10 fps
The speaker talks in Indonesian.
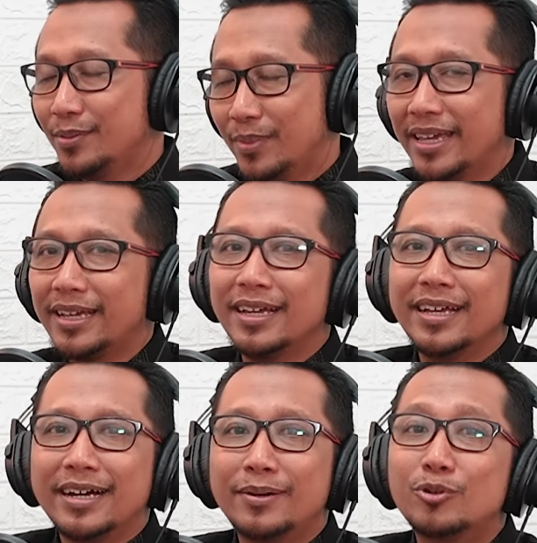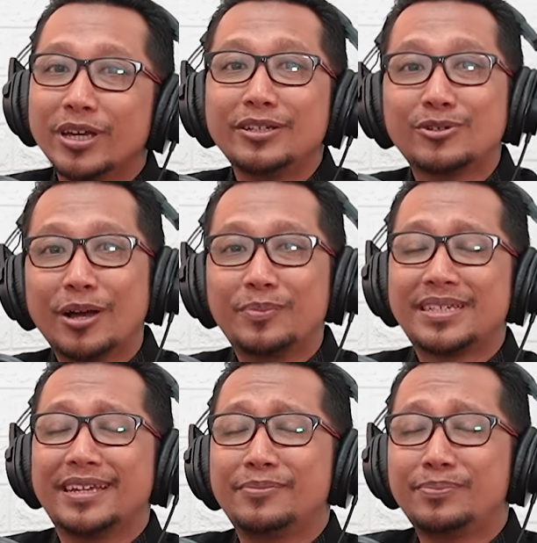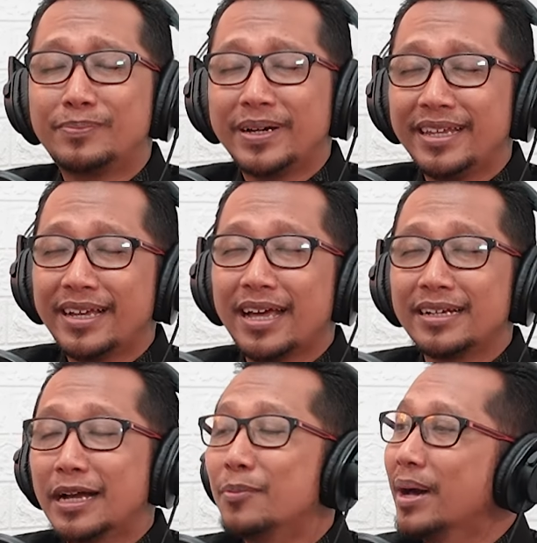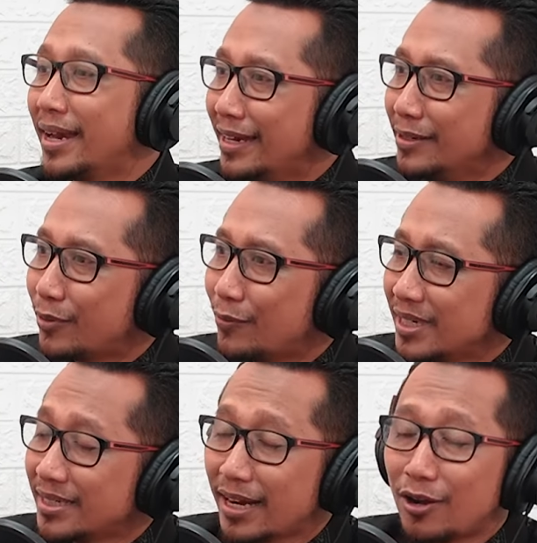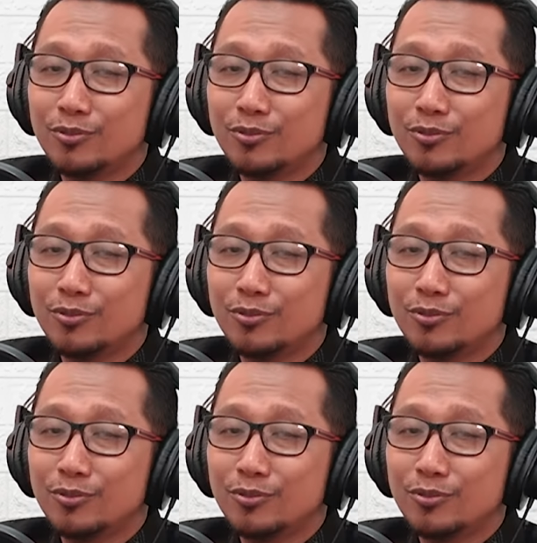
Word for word: Baik, uh, mungkin juga bisa diberikan gambaran nih Prof secara